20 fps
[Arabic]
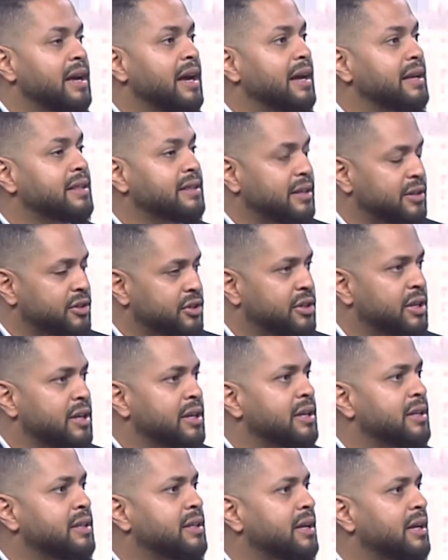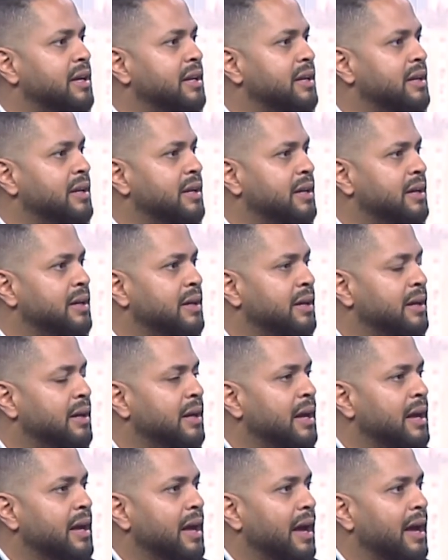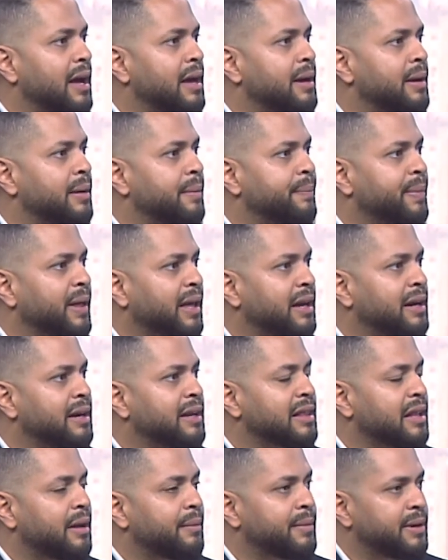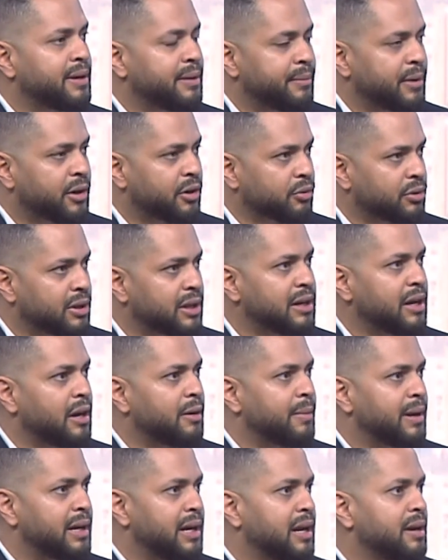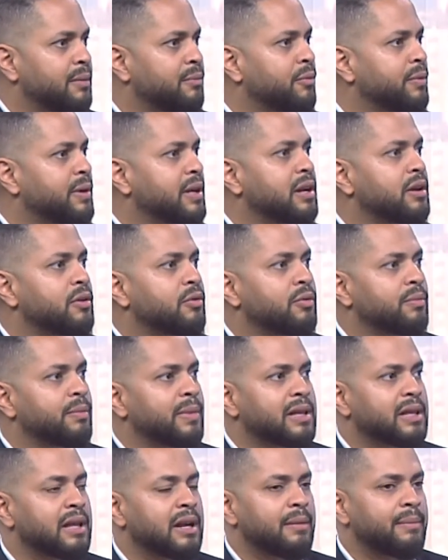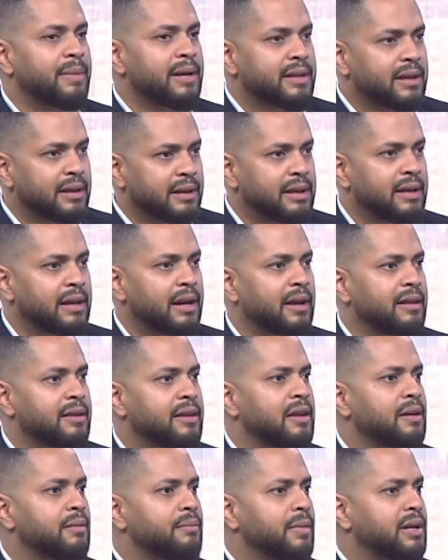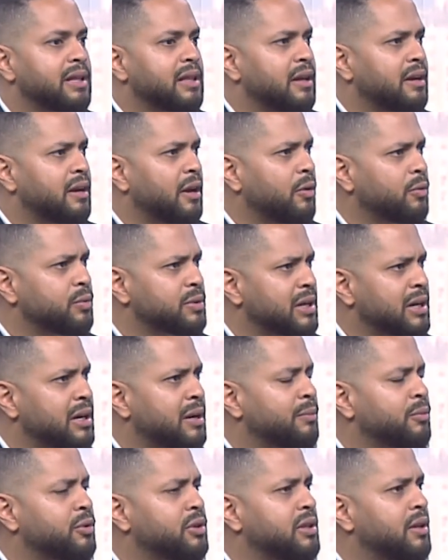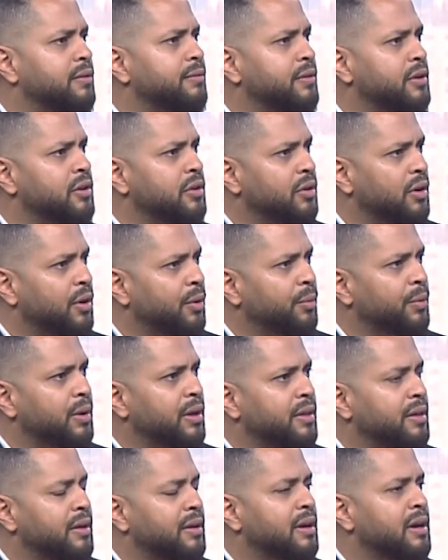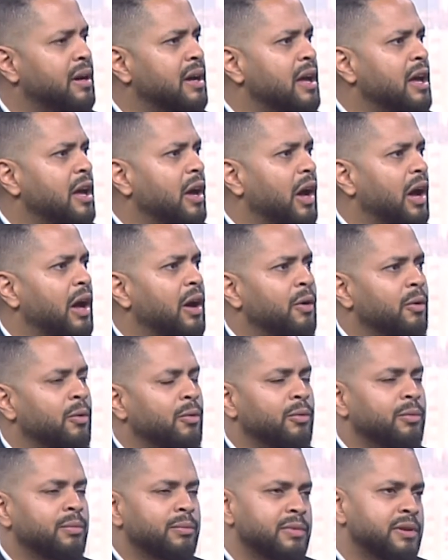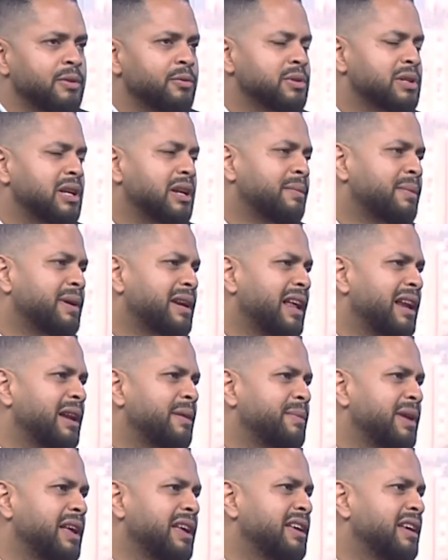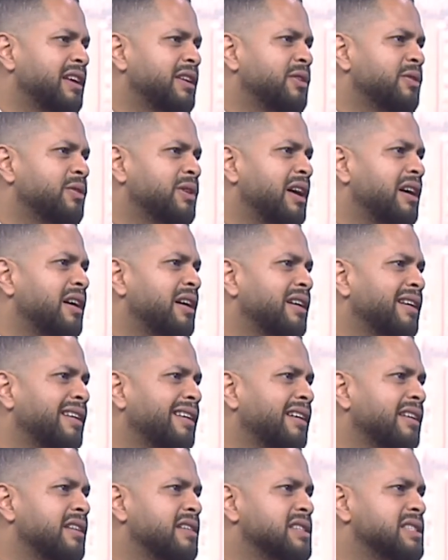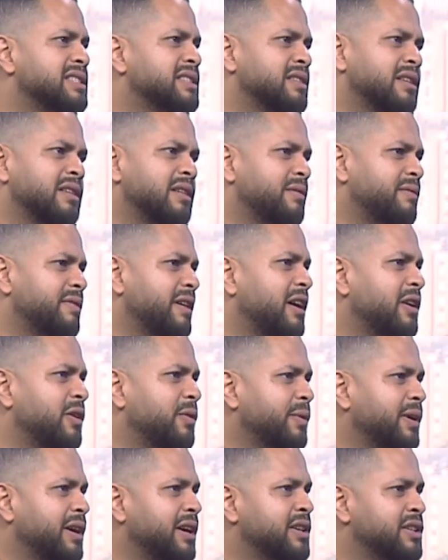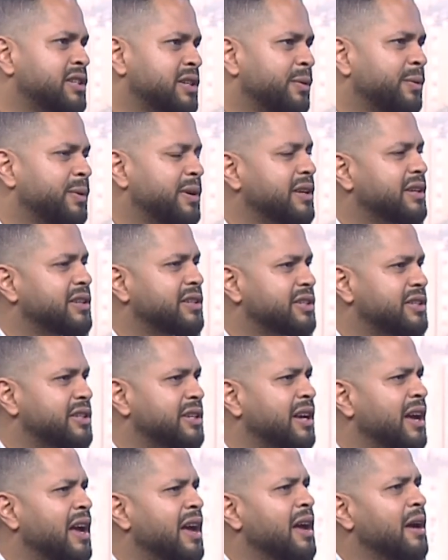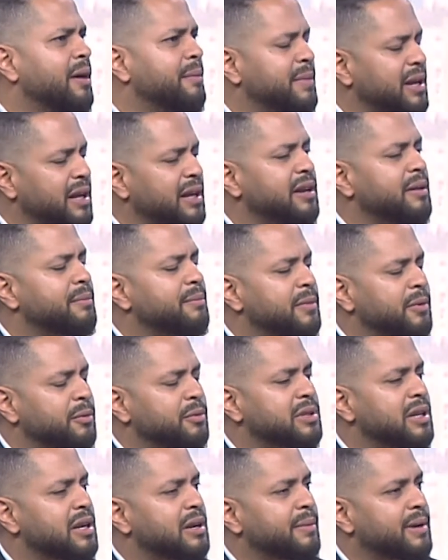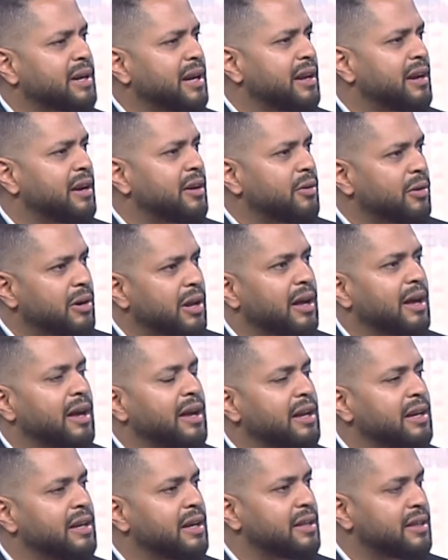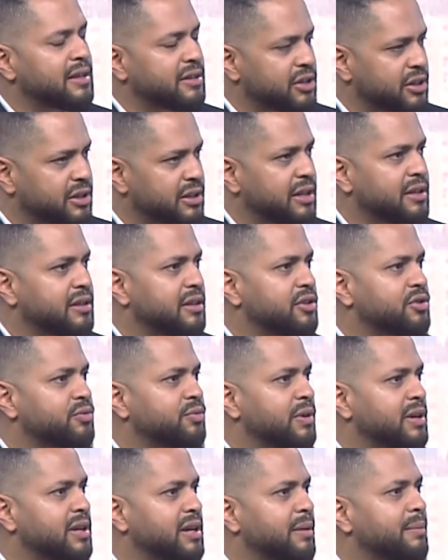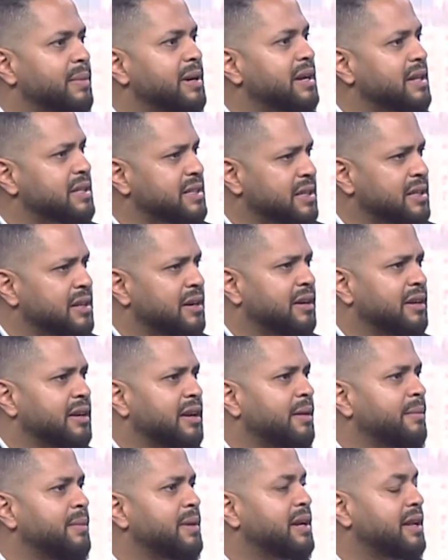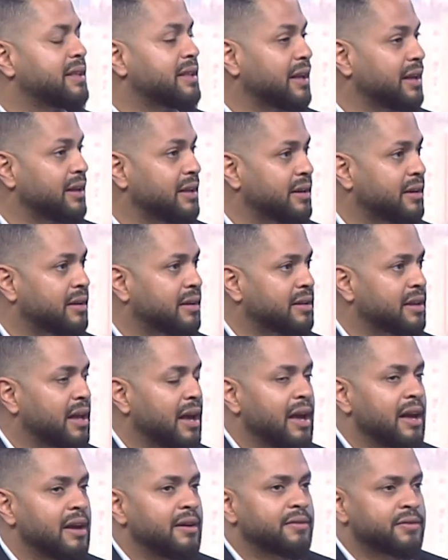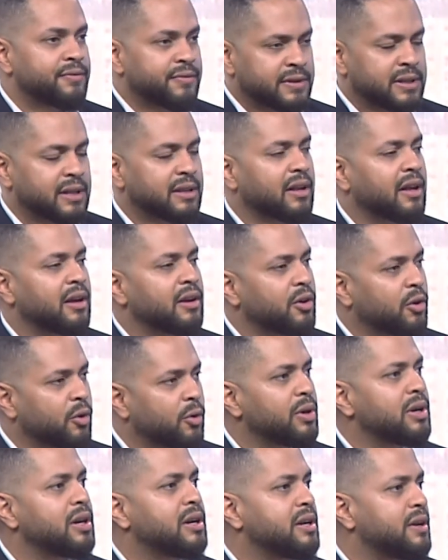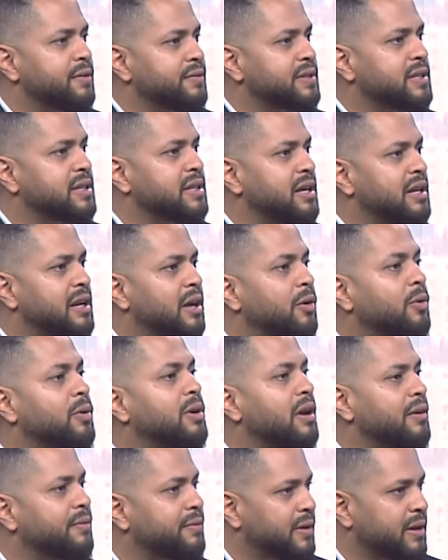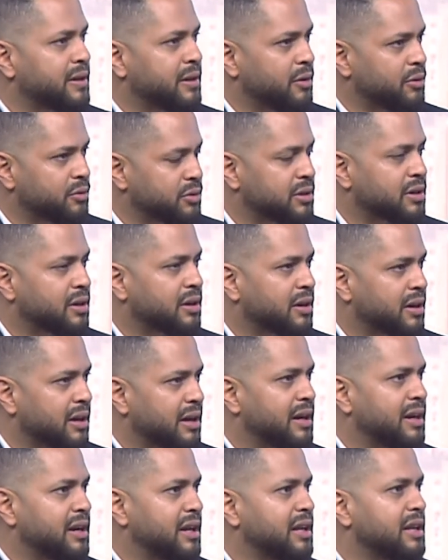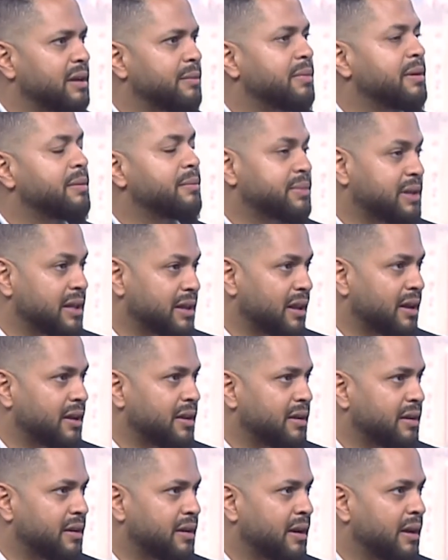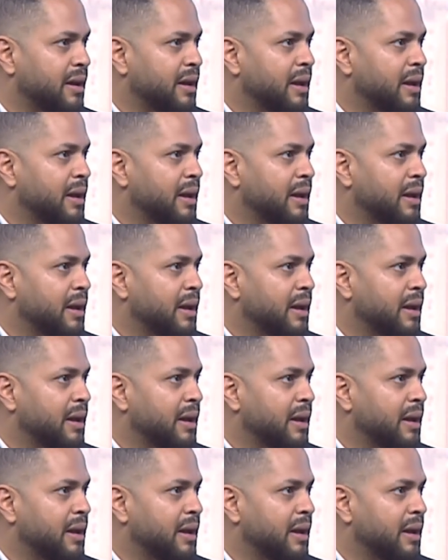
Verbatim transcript: التجديد آه، خلينا نطلع من من روتين الملل ممكن يكون مثلا البيت كثير قديم مثلا او صار لنا مده فيه او كذا او آه، بنوصل لمرحله بنحكي انه لا آه، خلص فعله وحش او هيك شيء نحن بنوصل لمرحله انه لا احنا اذا جددنا شوي عملنا صيانه عملنا تغييرات صدقا كل النفسيه لكل افراد الاسره خلينا نحكي بتتغير ومرات كثير